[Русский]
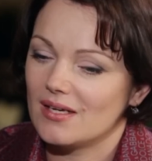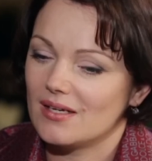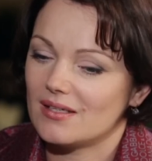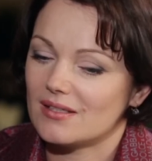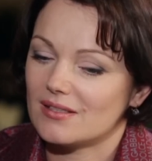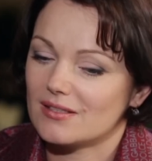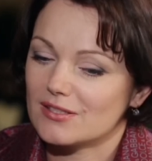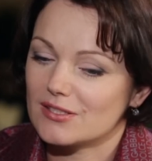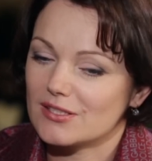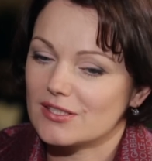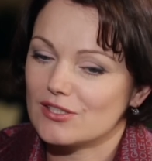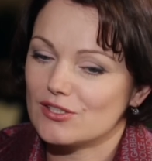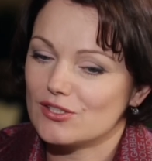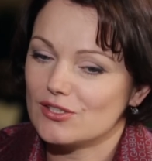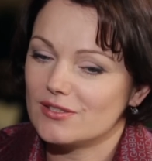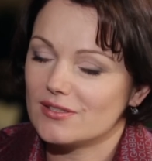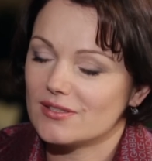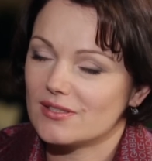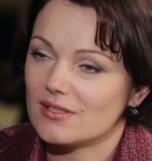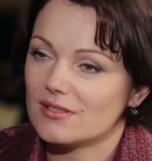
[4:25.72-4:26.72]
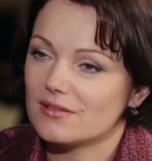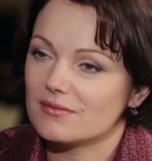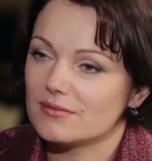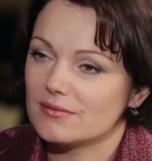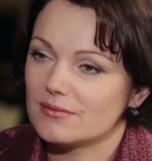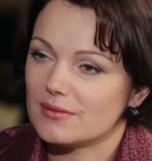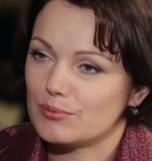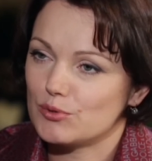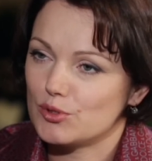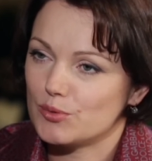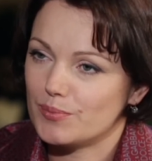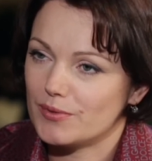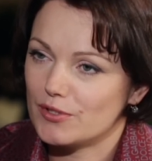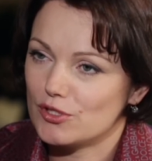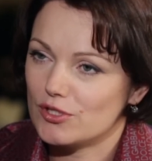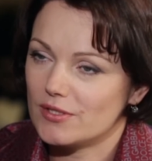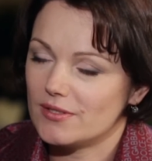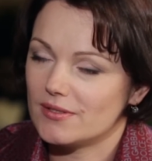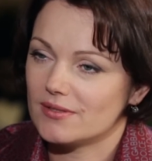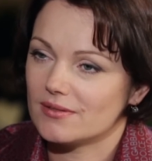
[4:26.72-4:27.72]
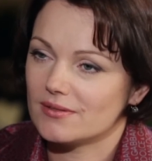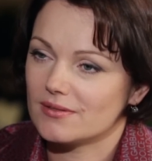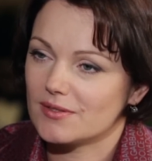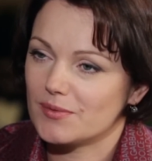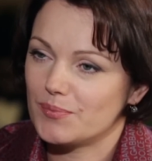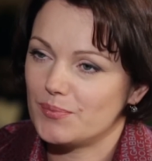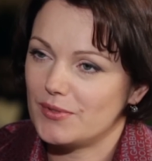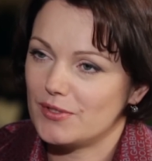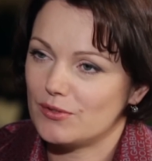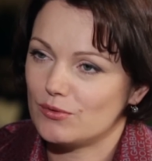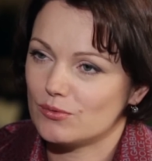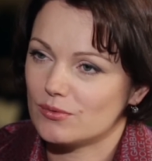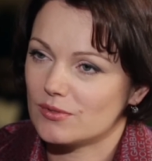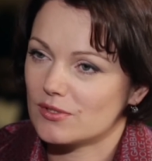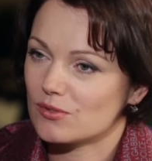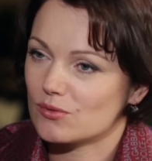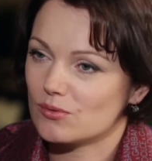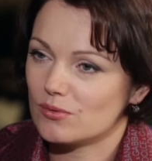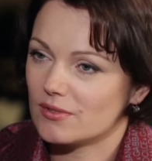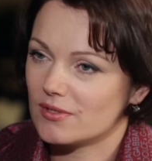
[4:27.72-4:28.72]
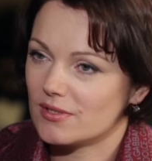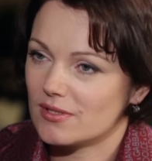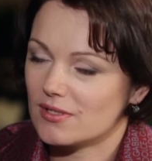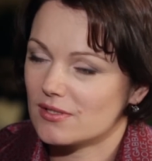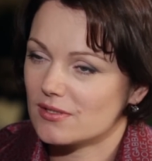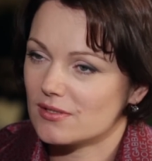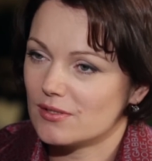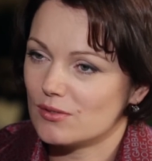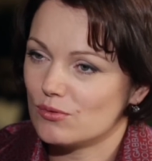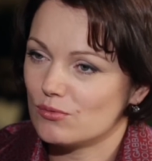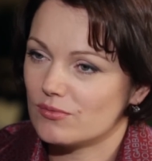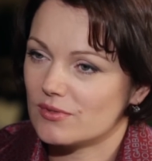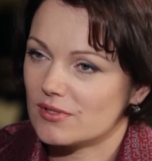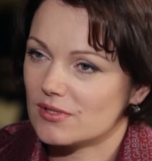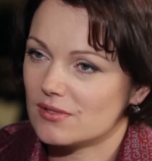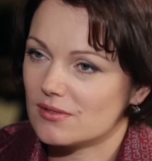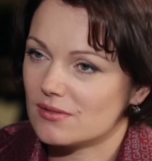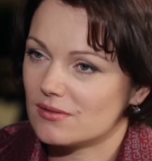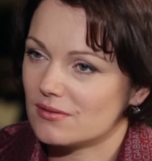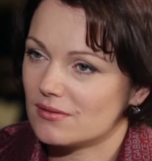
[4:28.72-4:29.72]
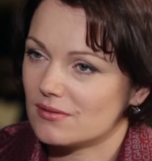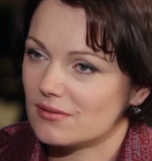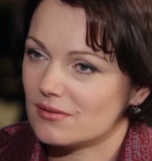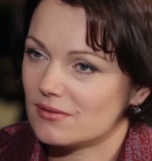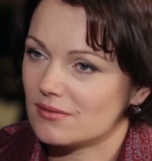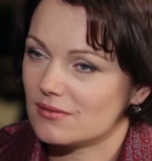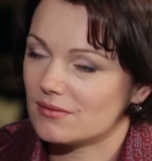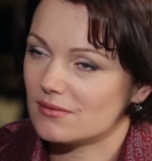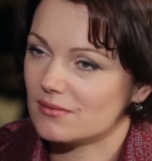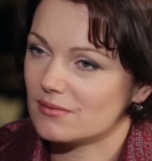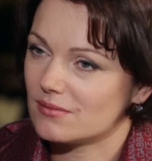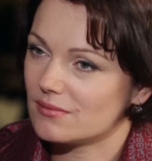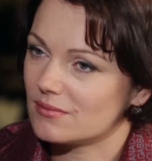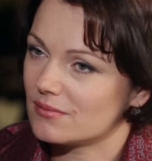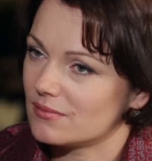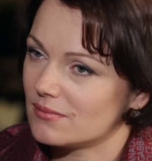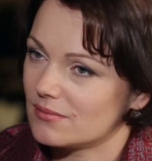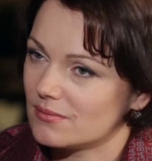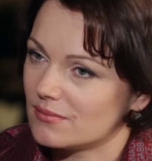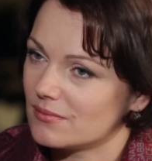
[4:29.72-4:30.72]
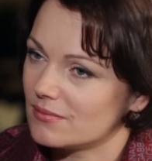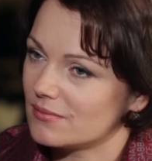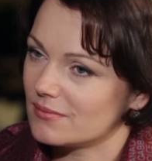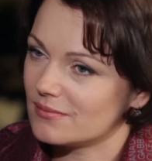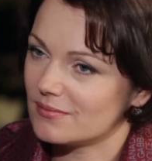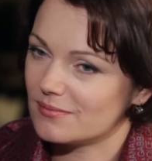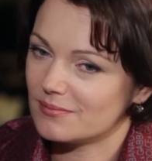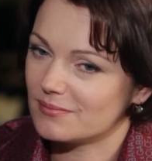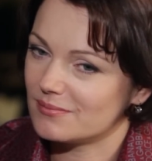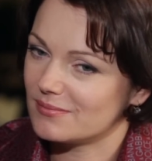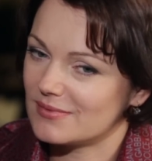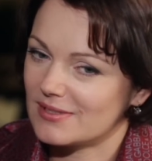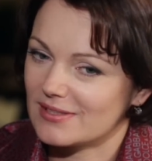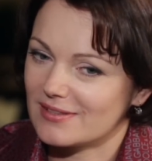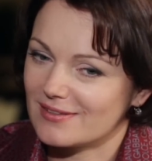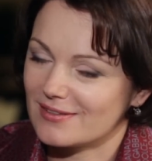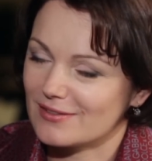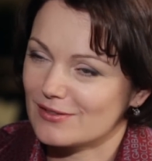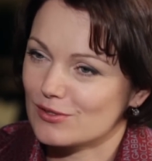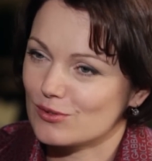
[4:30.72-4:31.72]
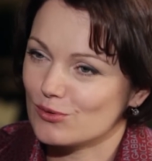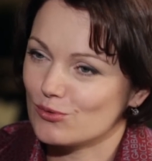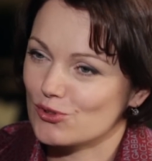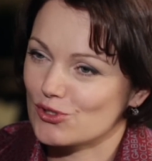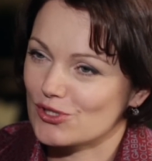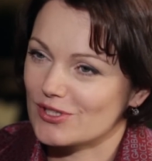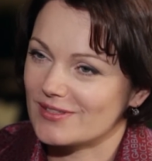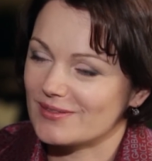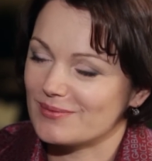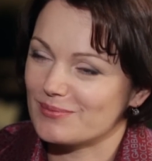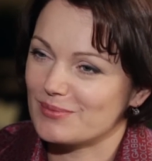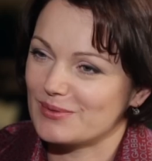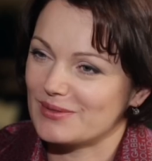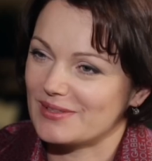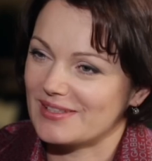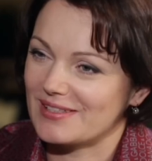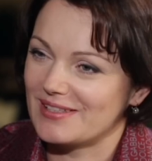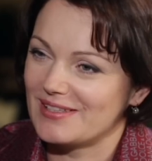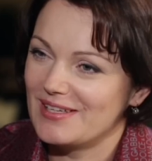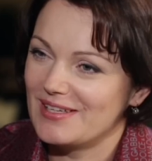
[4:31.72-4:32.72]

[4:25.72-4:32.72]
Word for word: А расскажите, как вы вообще пришли к пению? Насколько я знаю, у вас э, такая сложная была